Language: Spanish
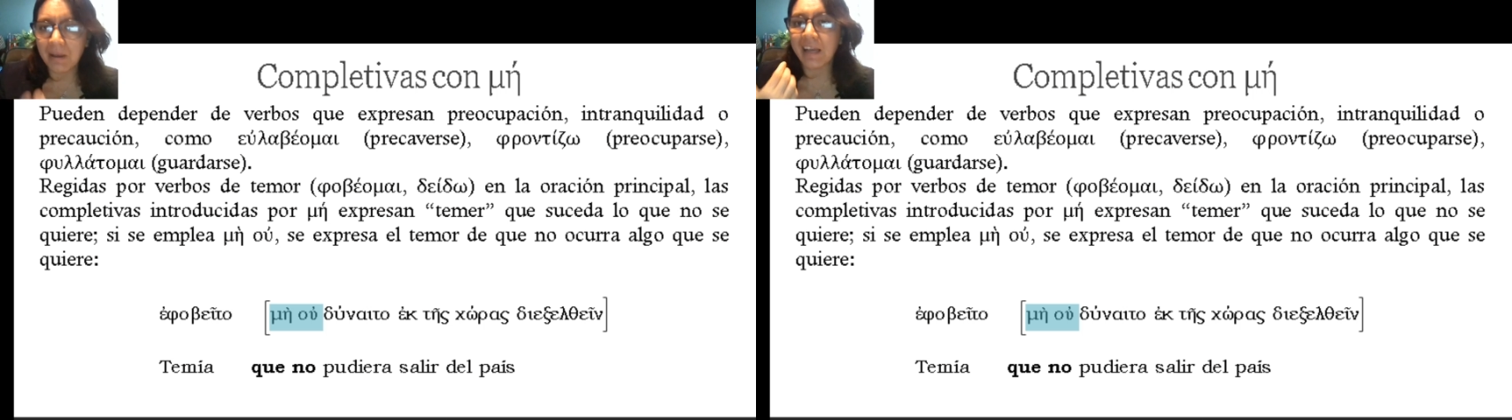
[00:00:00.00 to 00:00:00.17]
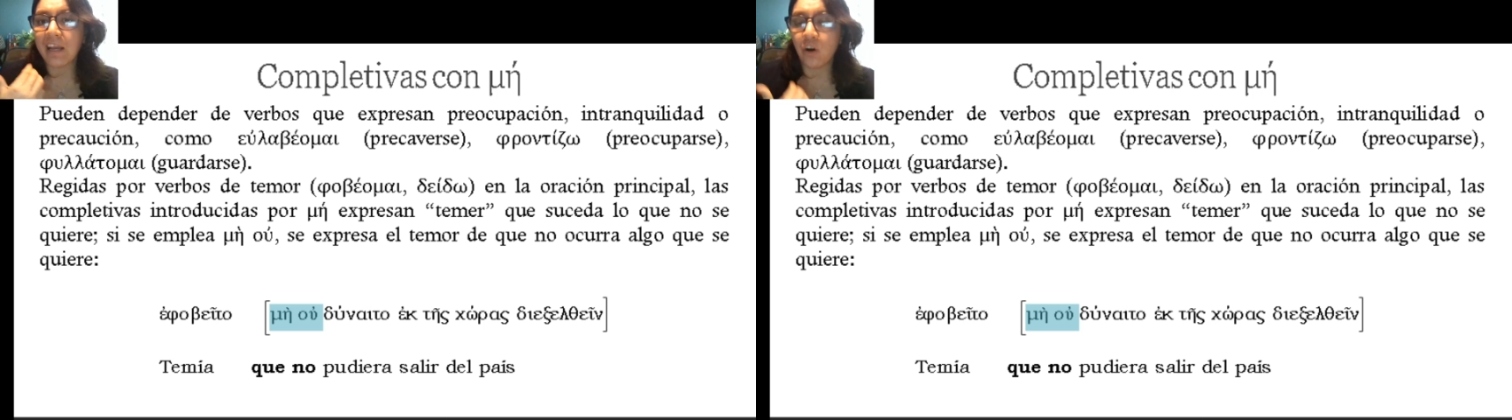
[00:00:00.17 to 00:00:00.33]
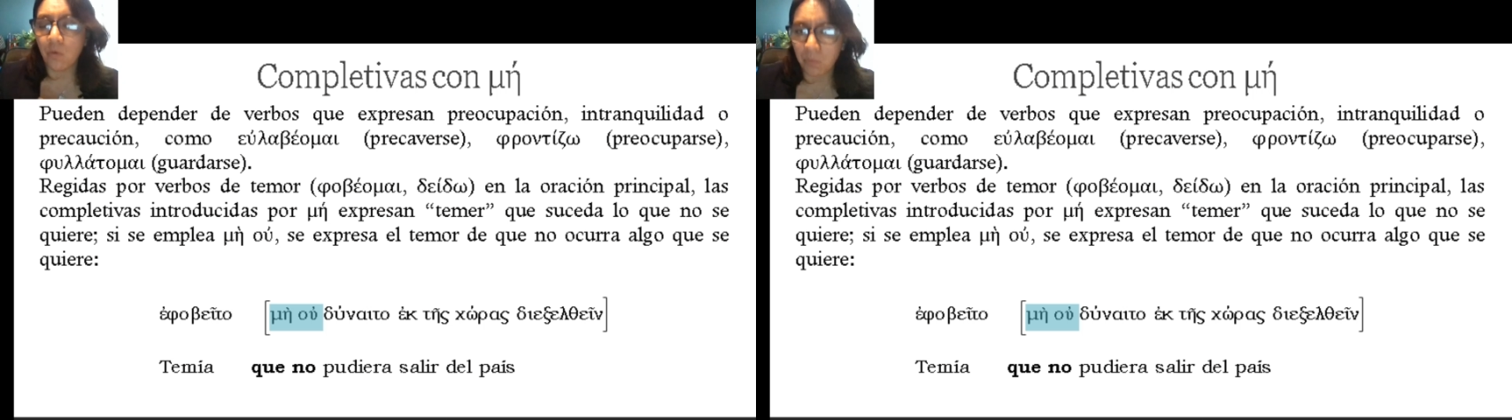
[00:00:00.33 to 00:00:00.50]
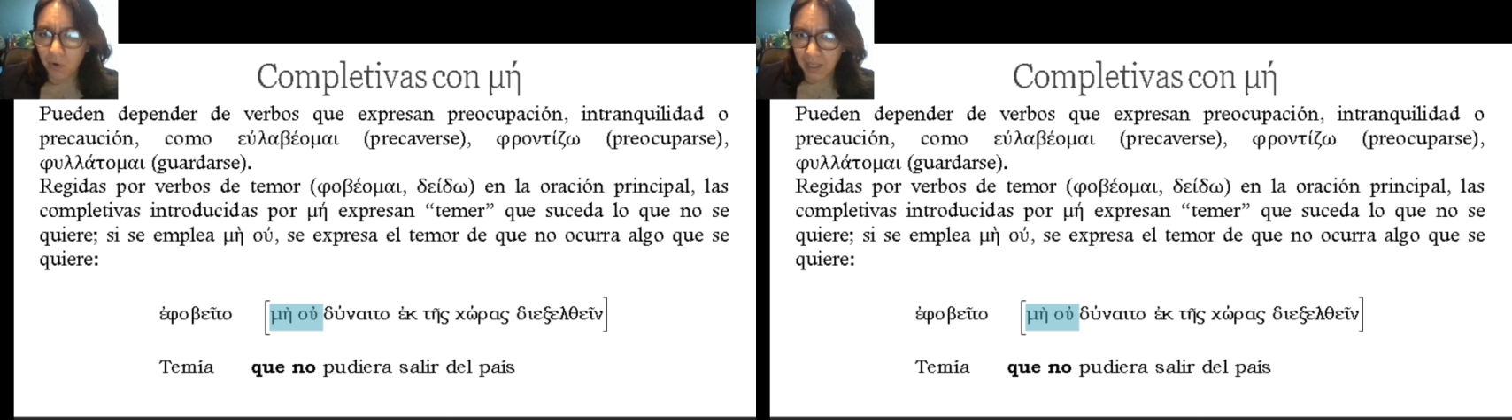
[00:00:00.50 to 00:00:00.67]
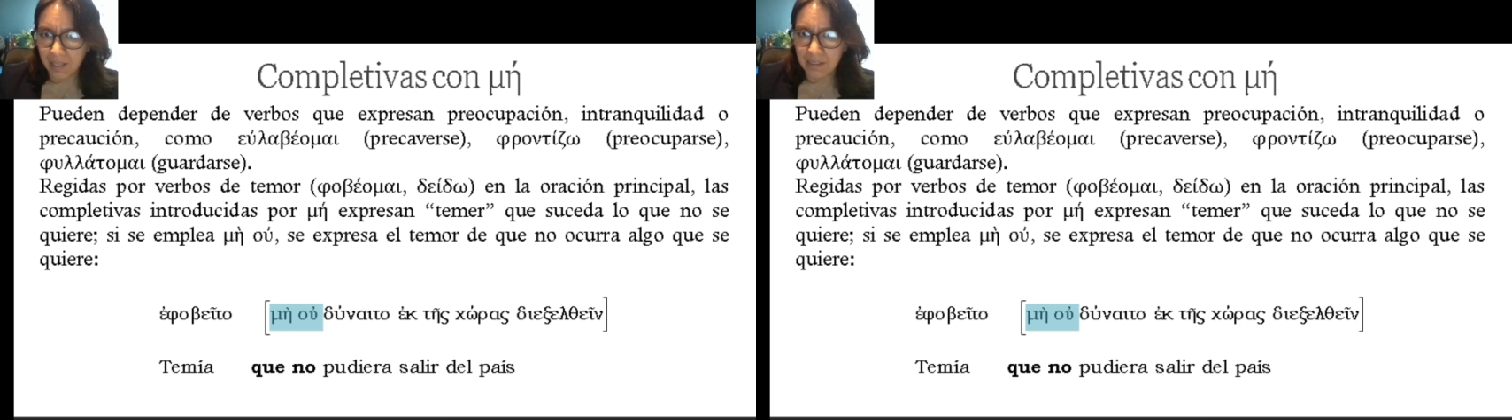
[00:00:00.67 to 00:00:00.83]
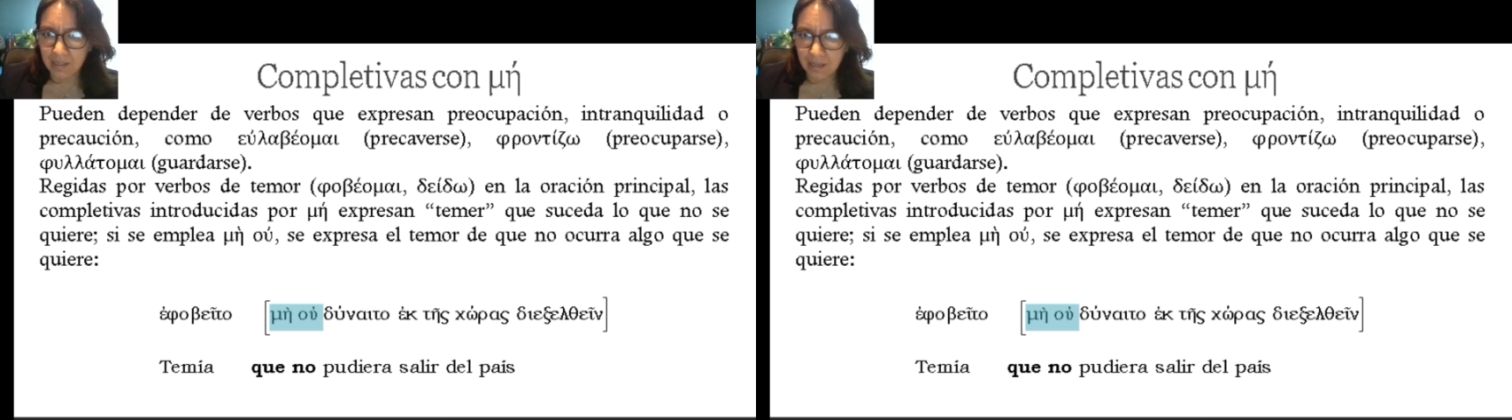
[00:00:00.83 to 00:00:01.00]
que no
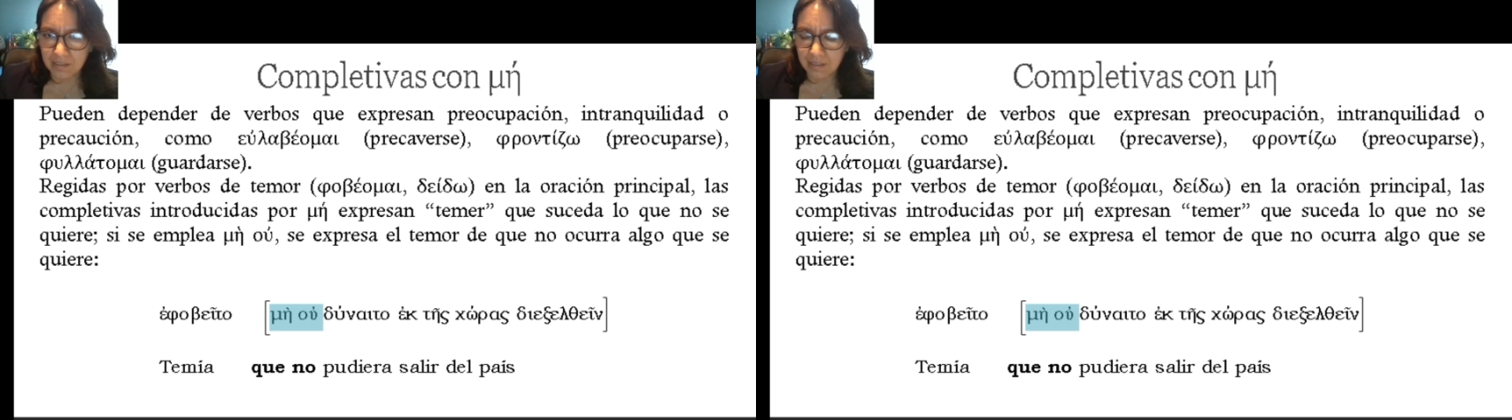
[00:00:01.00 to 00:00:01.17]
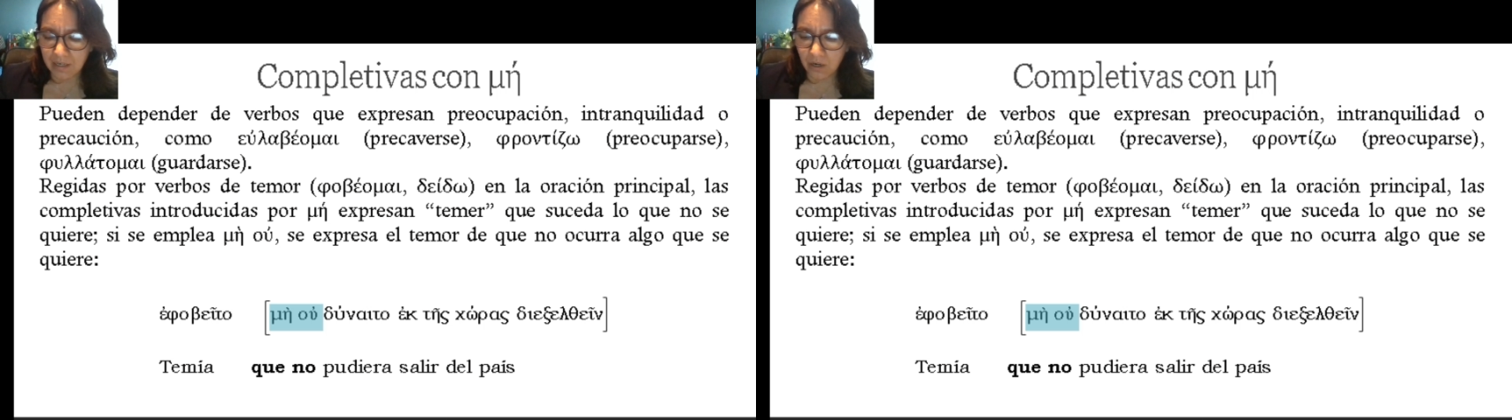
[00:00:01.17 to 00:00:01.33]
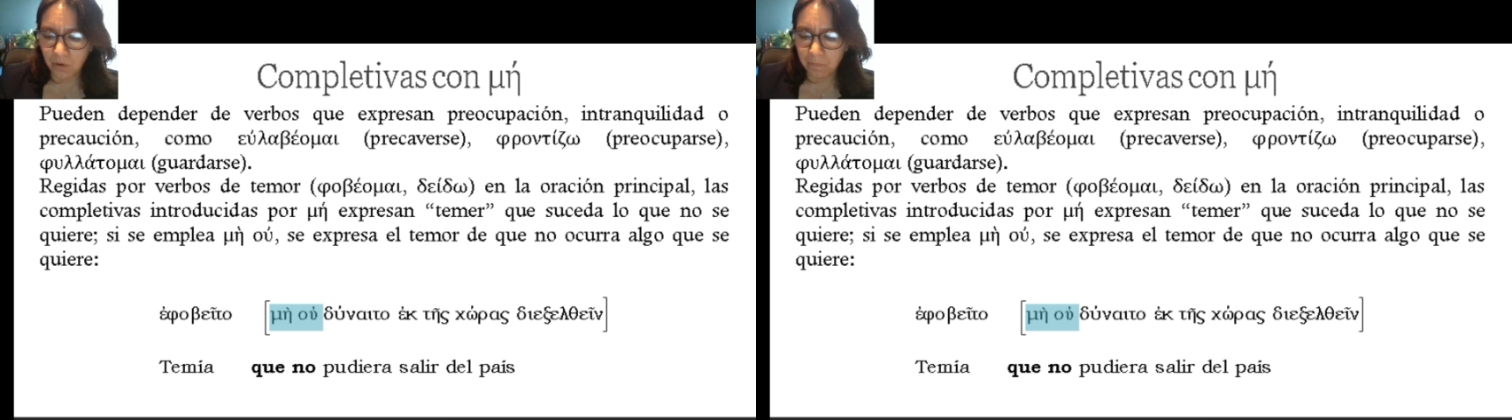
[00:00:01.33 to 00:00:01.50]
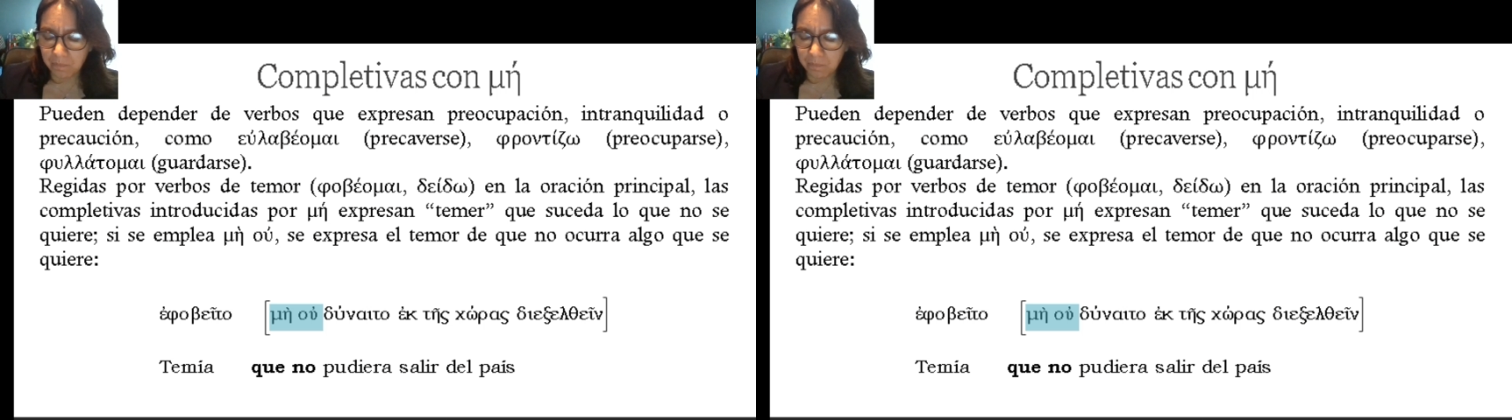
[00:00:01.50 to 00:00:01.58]
pueda hacerlo.